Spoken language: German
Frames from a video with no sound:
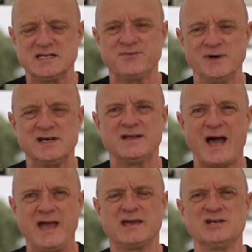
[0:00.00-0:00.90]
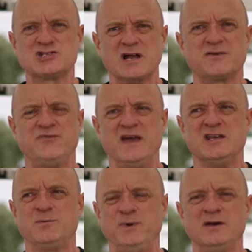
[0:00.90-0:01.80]
ich wirklich
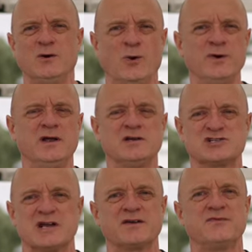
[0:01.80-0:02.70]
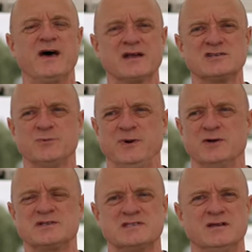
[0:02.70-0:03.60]
eigenstartfähig bin, ohne einen Startwagen zu
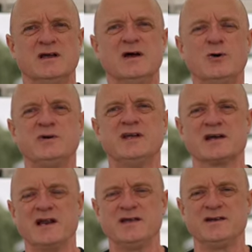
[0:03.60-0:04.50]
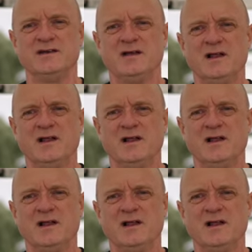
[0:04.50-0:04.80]
benutzen und dergleichen.